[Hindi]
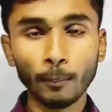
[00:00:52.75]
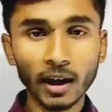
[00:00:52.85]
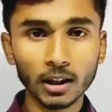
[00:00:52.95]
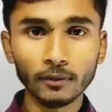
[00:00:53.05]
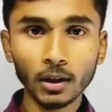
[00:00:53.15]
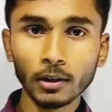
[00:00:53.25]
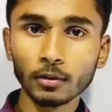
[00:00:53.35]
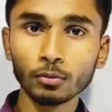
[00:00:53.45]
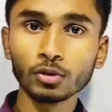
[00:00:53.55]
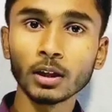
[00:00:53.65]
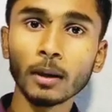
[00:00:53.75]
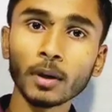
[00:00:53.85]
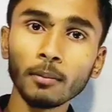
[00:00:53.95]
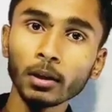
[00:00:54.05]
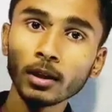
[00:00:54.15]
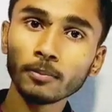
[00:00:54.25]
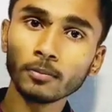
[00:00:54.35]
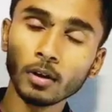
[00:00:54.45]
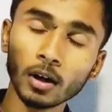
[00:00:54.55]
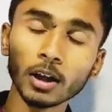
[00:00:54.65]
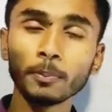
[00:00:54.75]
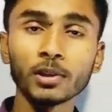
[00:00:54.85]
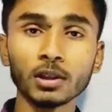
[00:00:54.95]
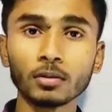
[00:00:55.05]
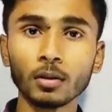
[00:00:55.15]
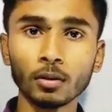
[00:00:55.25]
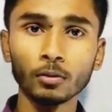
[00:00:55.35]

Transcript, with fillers: मैथ में तो उससे आपका मतलब 100 परसेंट